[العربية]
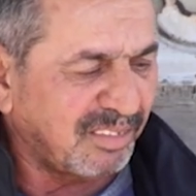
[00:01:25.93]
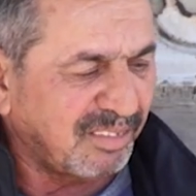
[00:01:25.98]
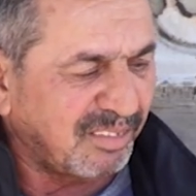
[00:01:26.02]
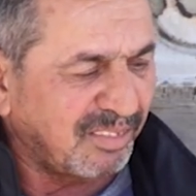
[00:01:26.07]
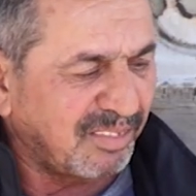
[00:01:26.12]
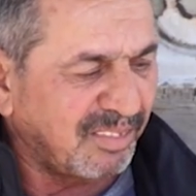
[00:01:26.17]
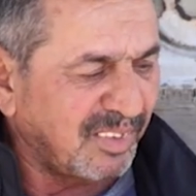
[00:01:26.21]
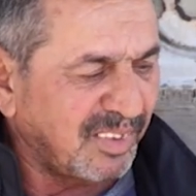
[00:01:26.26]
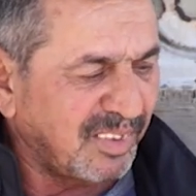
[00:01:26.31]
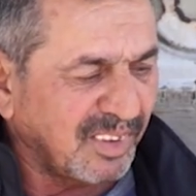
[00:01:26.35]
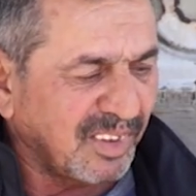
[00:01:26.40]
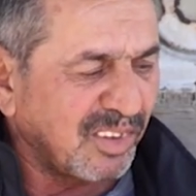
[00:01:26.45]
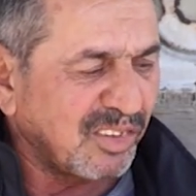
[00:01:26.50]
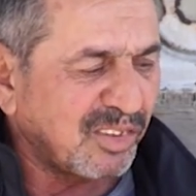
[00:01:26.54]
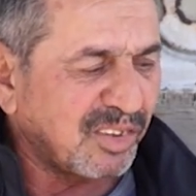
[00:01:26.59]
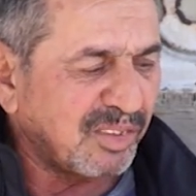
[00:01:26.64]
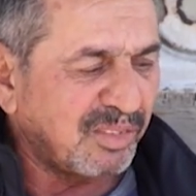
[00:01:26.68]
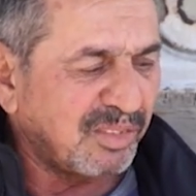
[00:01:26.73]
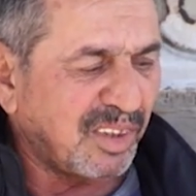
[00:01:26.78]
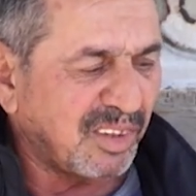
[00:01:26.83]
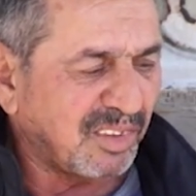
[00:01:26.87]
اي كل
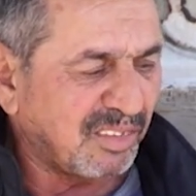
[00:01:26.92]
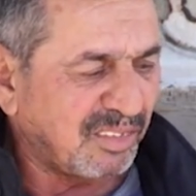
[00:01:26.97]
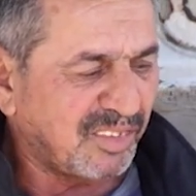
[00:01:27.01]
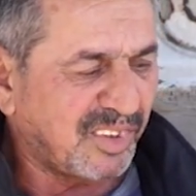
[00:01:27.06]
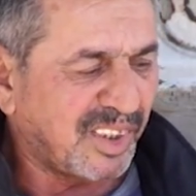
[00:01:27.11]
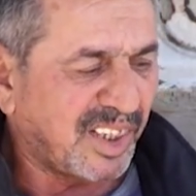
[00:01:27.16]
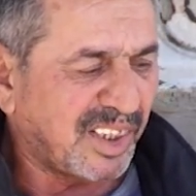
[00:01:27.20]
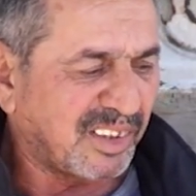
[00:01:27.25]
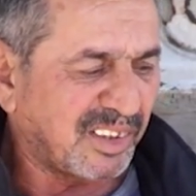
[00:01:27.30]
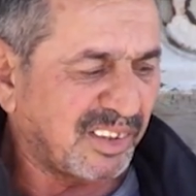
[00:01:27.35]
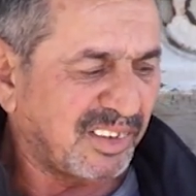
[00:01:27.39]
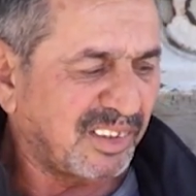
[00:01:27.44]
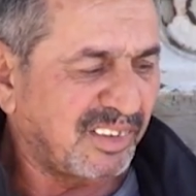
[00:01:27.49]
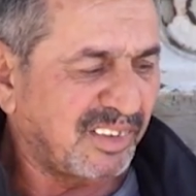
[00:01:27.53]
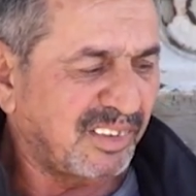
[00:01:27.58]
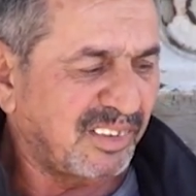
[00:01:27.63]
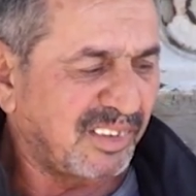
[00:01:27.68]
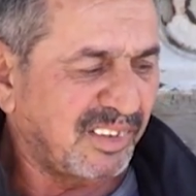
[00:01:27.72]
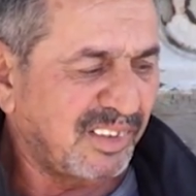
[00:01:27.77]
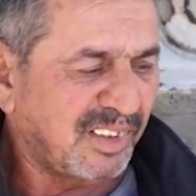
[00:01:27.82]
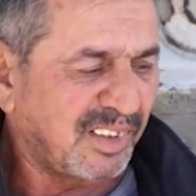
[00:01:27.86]
شيء ماكو دعتك
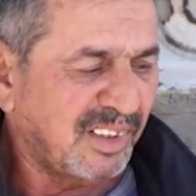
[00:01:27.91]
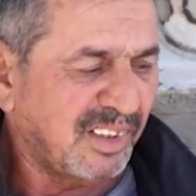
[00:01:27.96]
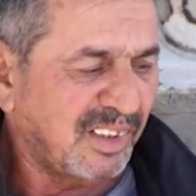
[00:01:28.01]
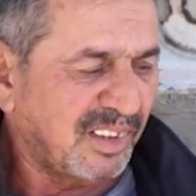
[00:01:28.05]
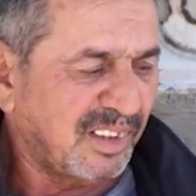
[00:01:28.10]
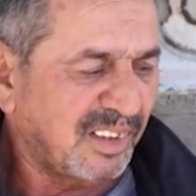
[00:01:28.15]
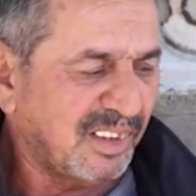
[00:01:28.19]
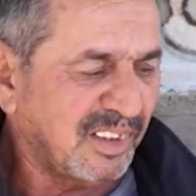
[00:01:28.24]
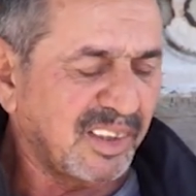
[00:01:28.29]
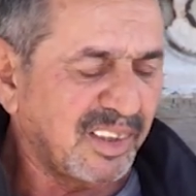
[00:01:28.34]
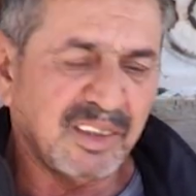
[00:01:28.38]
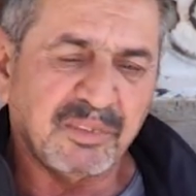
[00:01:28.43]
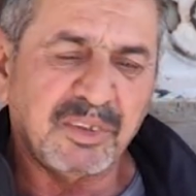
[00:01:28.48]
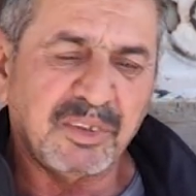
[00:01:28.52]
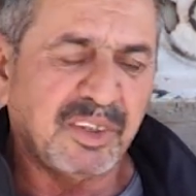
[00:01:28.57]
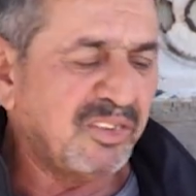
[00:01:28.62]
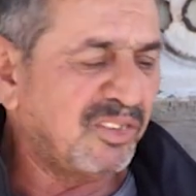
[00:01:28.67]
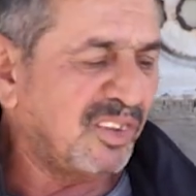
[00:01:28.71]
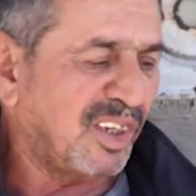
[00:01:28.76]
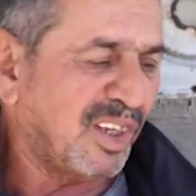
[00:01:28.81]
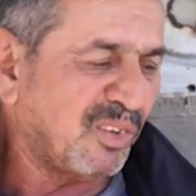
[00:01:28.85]
ما عندك بيت؟ اي
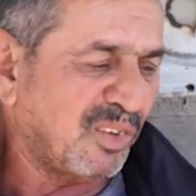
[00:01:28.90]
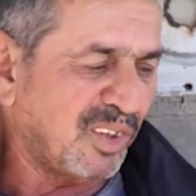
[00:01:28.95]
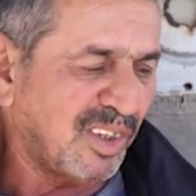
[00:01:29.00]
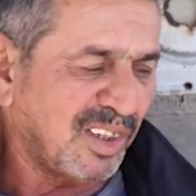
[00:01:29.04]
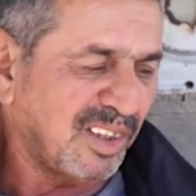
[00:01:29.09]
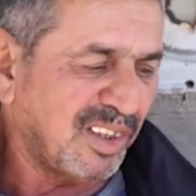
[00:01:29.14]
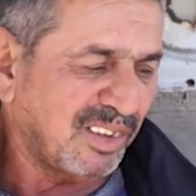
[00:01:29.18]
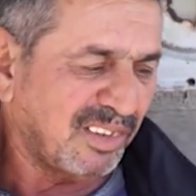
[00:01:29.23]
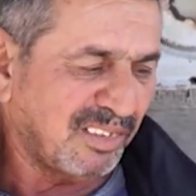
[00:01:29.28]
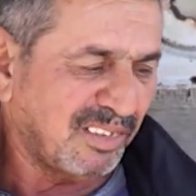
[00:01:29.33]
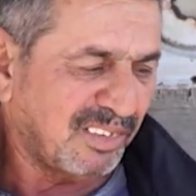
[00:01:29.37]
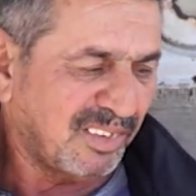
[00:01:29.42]
بالايجار والله